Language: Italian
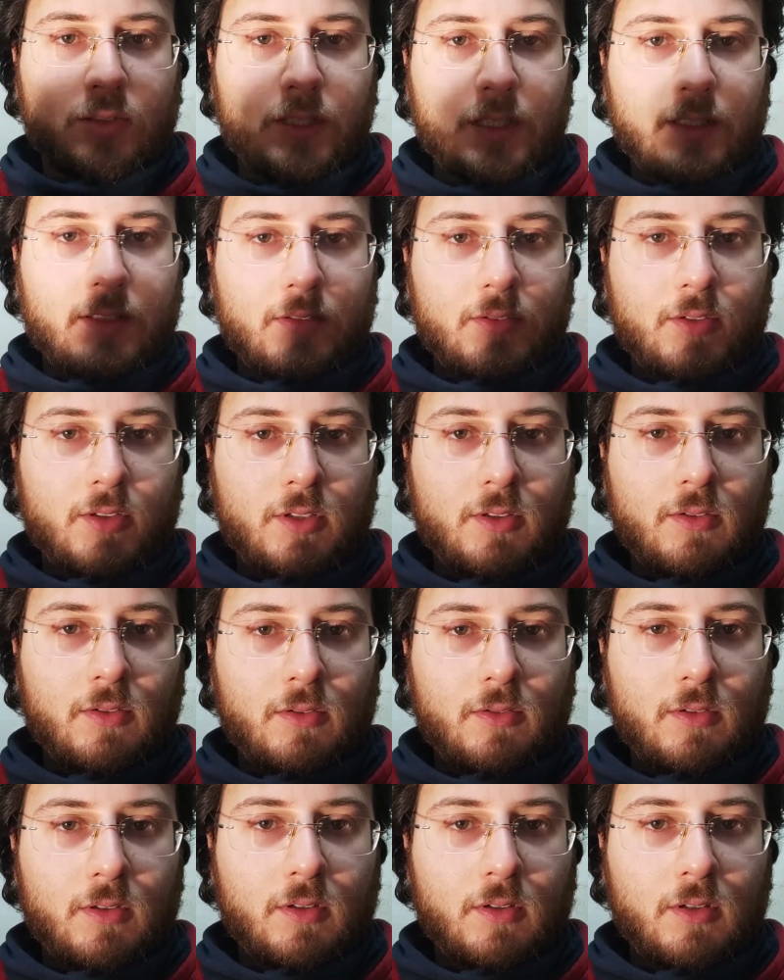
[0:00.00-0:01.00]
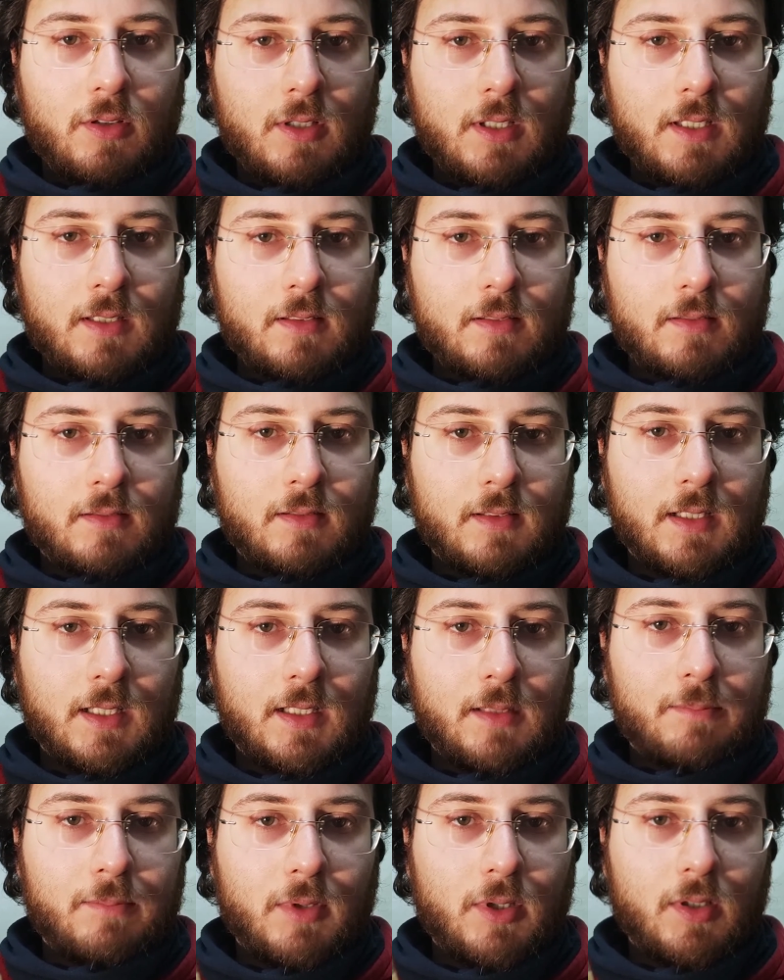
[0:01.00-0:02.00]
Certo, ci sono ancora
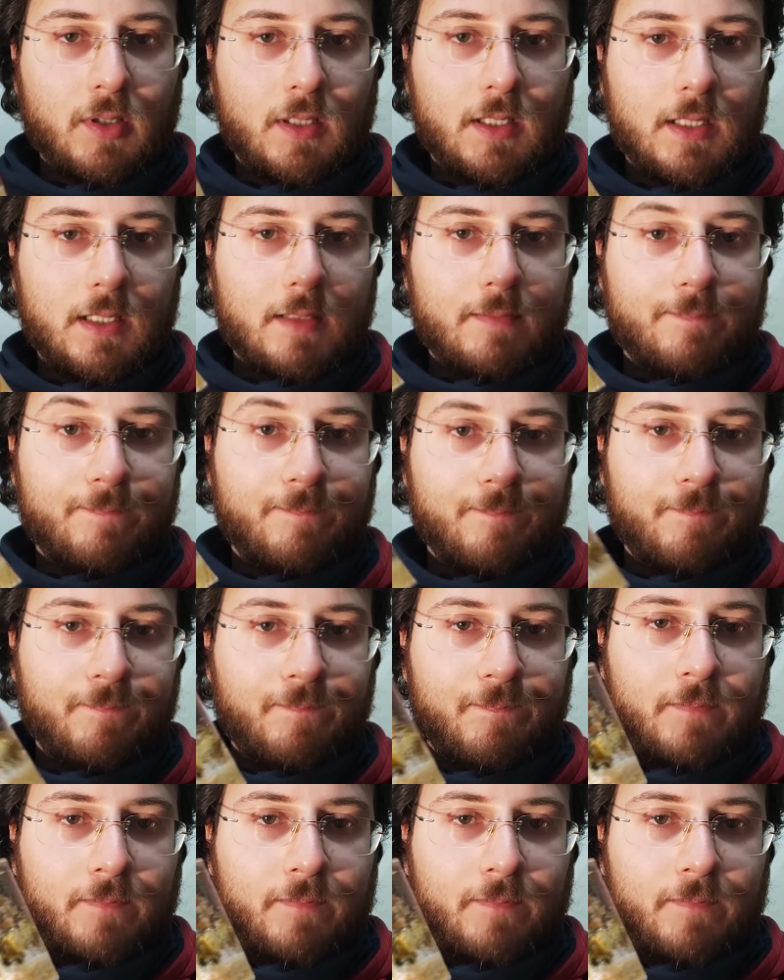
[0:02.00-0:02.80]
delle bolle,